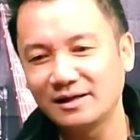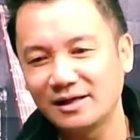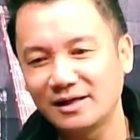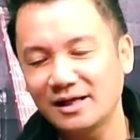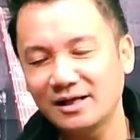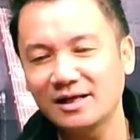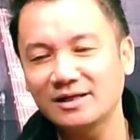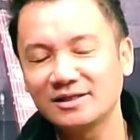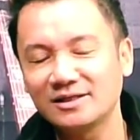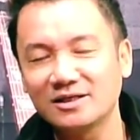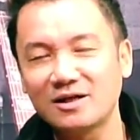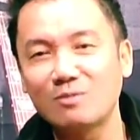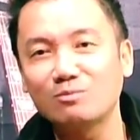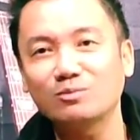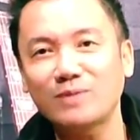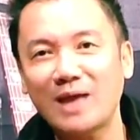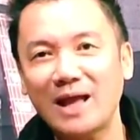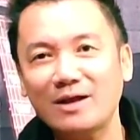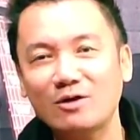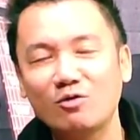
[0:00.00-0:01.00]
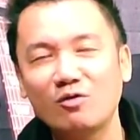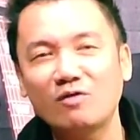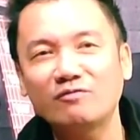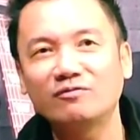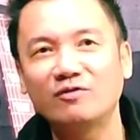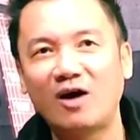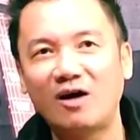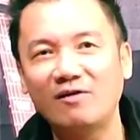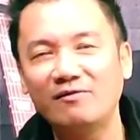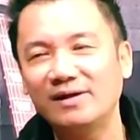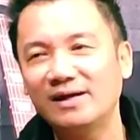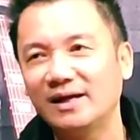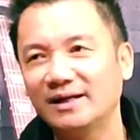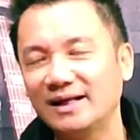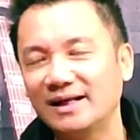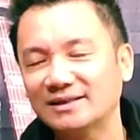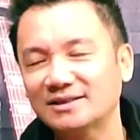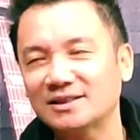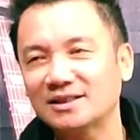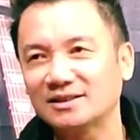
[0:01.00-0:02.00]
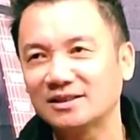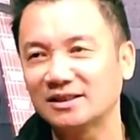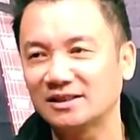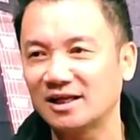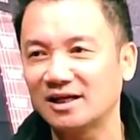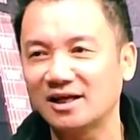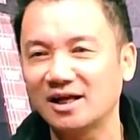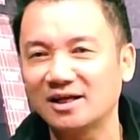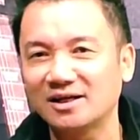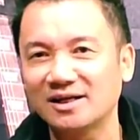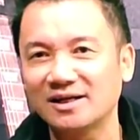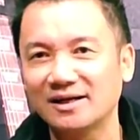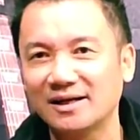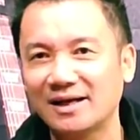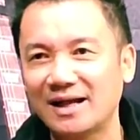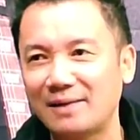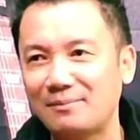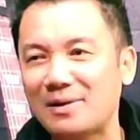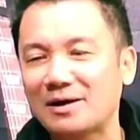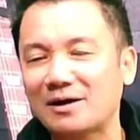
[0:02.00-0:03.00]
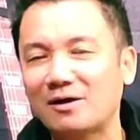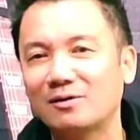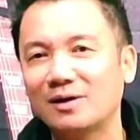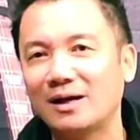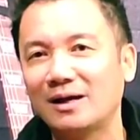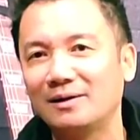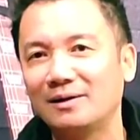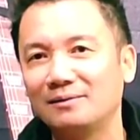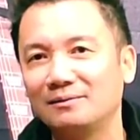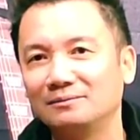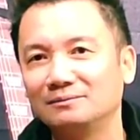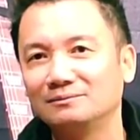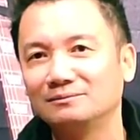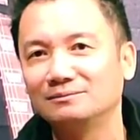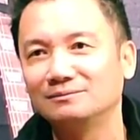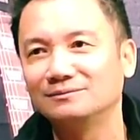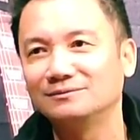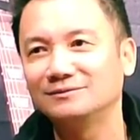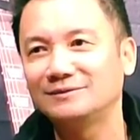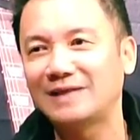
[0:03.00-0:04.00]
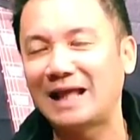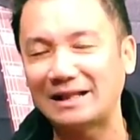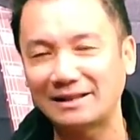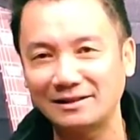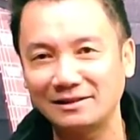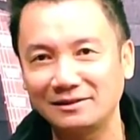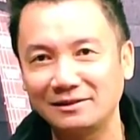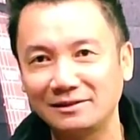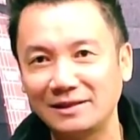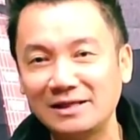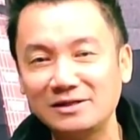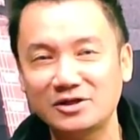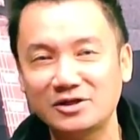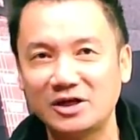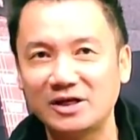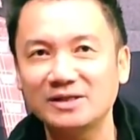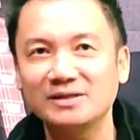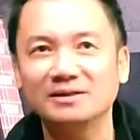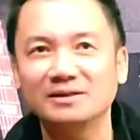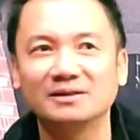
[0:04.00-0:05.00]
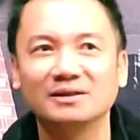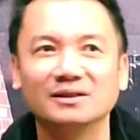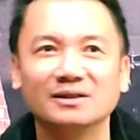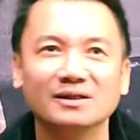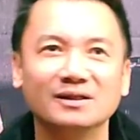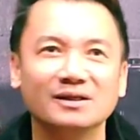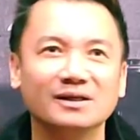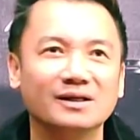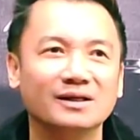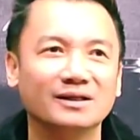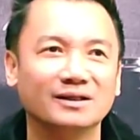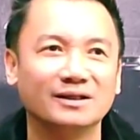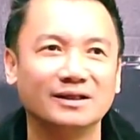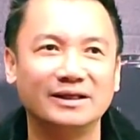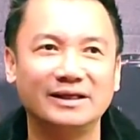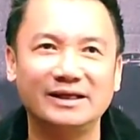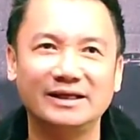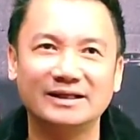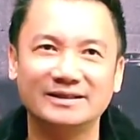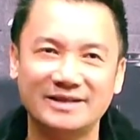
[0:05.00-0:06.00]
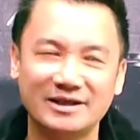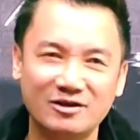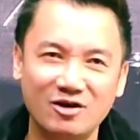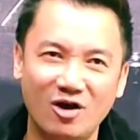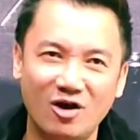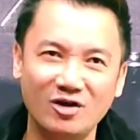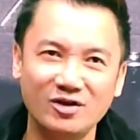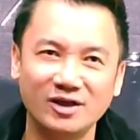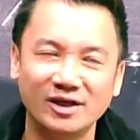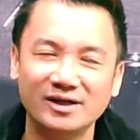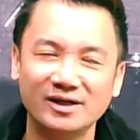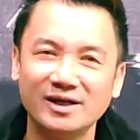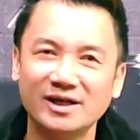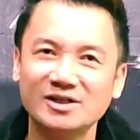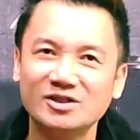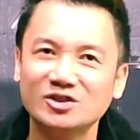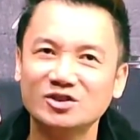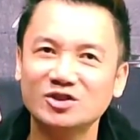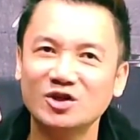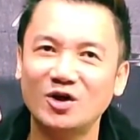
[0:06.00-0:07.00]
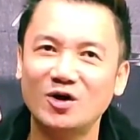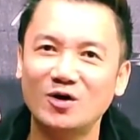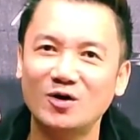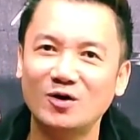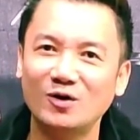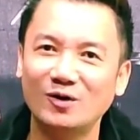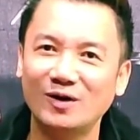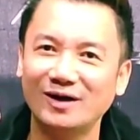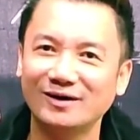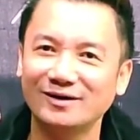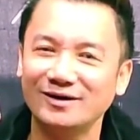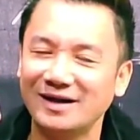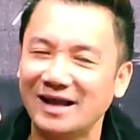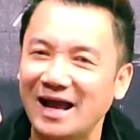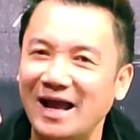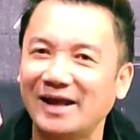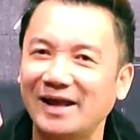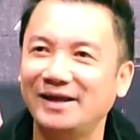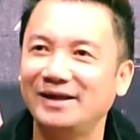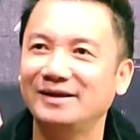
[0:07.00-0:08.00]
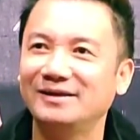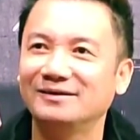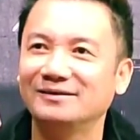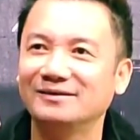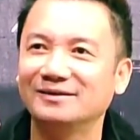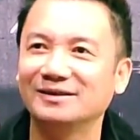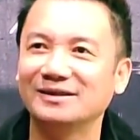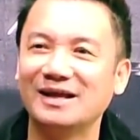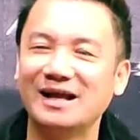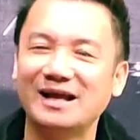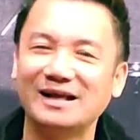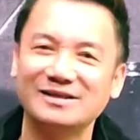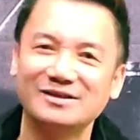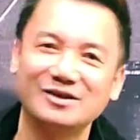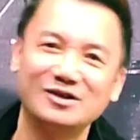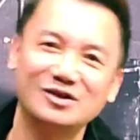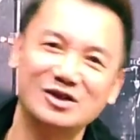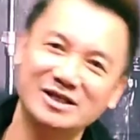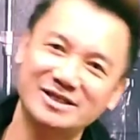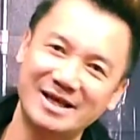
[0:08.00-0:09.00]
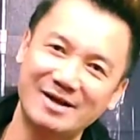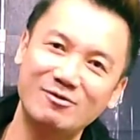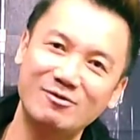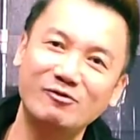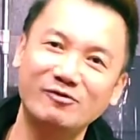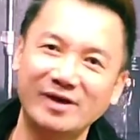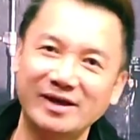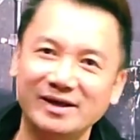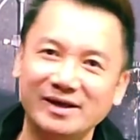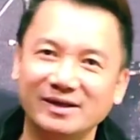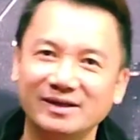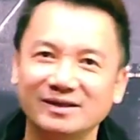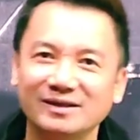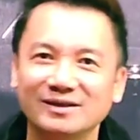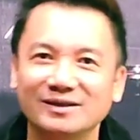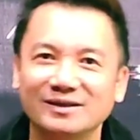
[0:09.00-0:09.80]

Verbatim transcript: cái cái sự cộng tác của quốc võ với lại lực là, là bắt đầu là tiến triển thì sẽ có những cái show à, rất là hay à, chia sẻ với quý vị